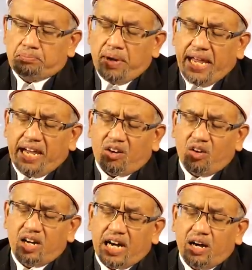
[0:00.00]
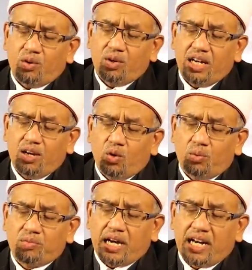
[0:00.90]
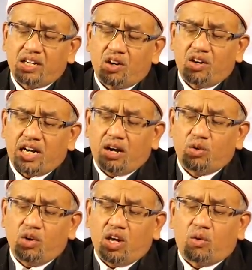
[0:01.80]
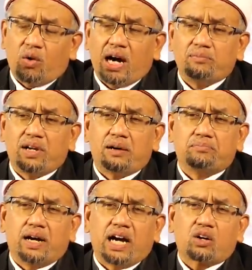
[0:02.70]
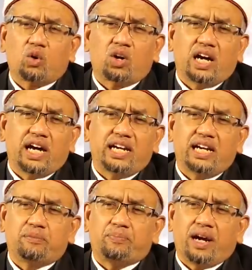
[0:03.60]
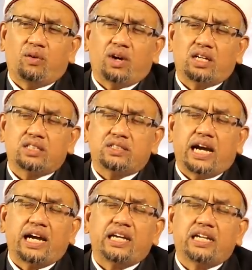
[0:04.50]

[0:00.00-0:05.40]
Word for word: แม่ของเขาได้อุ้มคันของเขาด้วยความลำบากกุรหันเนี่ยแปลว่าใจ